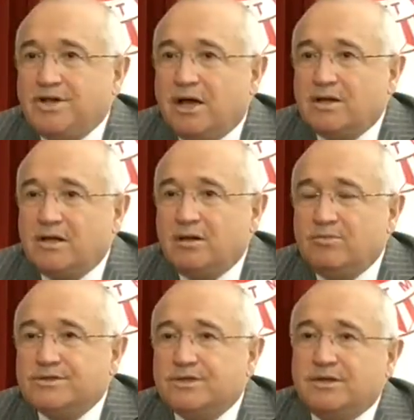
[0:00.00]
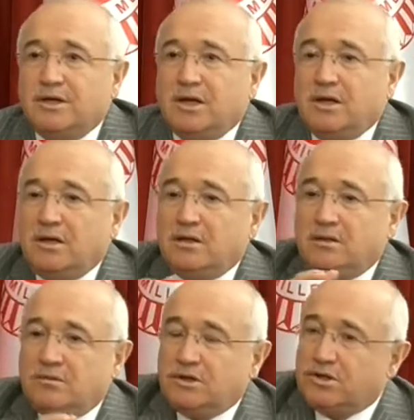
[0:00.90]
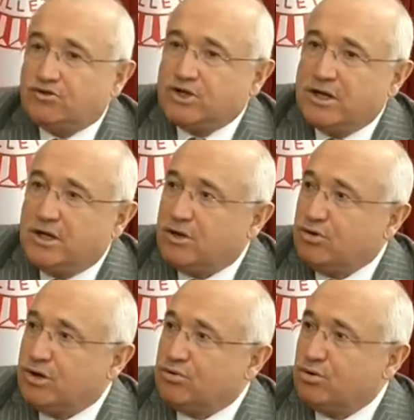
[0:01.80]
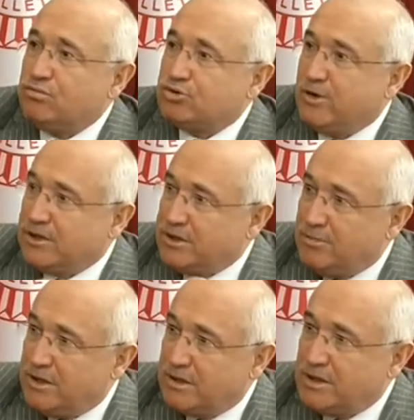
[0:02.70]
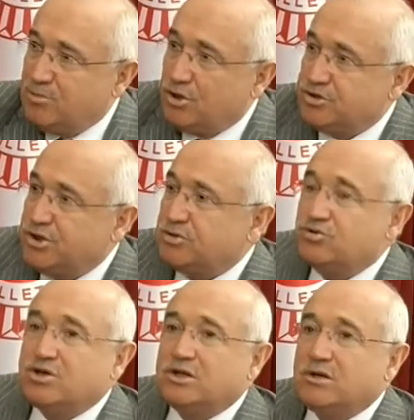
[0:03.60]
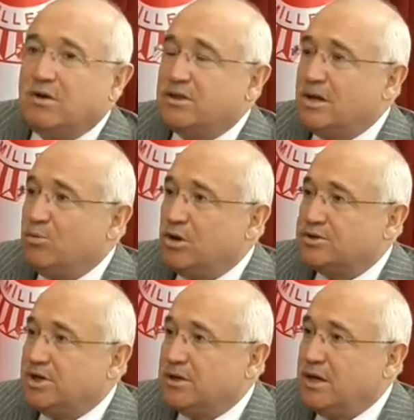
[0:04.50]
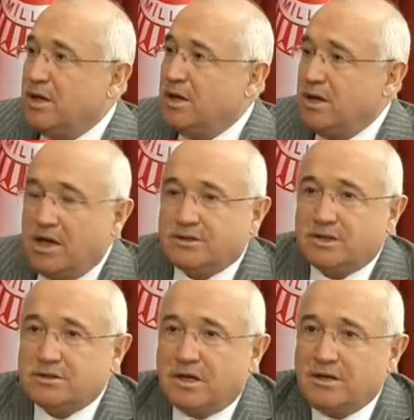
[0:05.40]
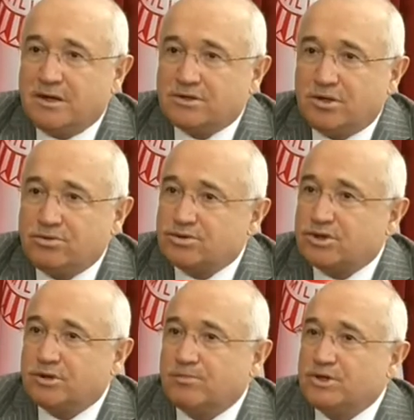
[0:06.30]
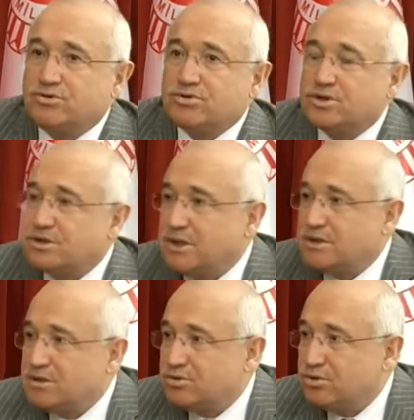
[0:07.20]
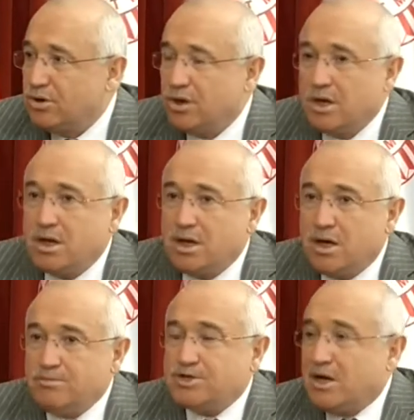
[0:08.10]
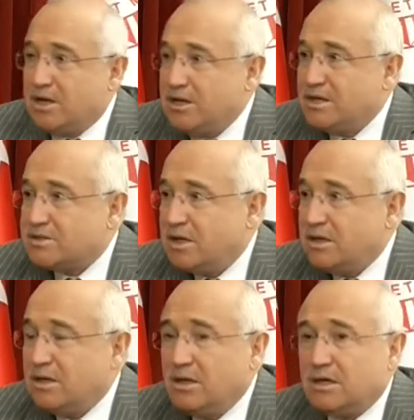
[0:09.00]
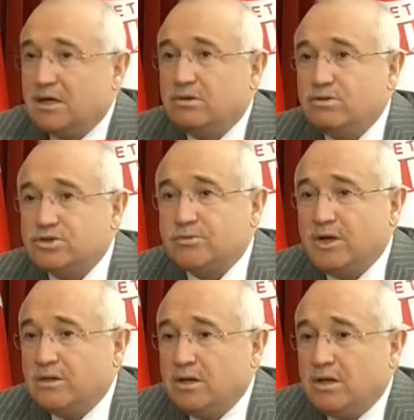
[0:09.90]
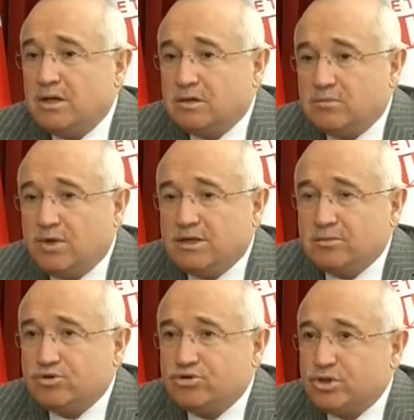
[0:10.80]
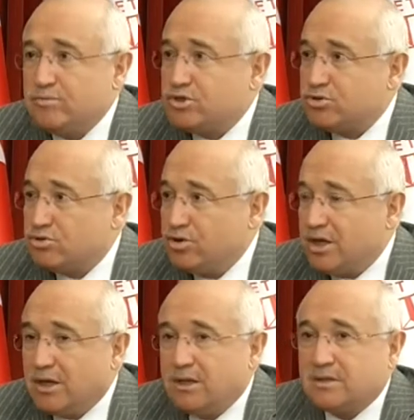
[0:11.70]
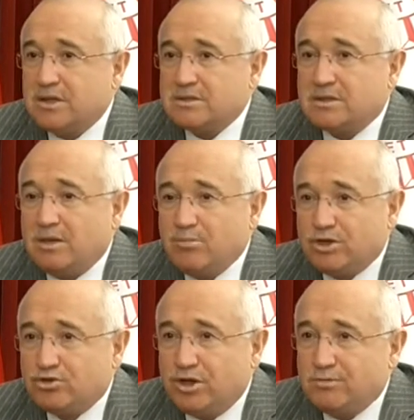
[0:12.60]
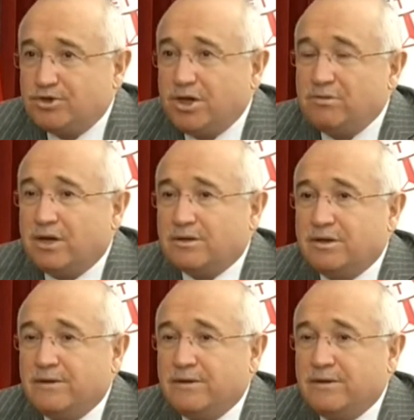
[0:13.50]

yargılanması, 250'ye e, göre kurulmuş mahkemelerde mi olacak, yüce divanda mı olacak? Herkes anayasa 145-148 diyor. Hepsi anayasayla alakalı. O zaman madem ki süremizin sonuna geldik. Buyurun. Eskiden beri şöyle bir şey vardı.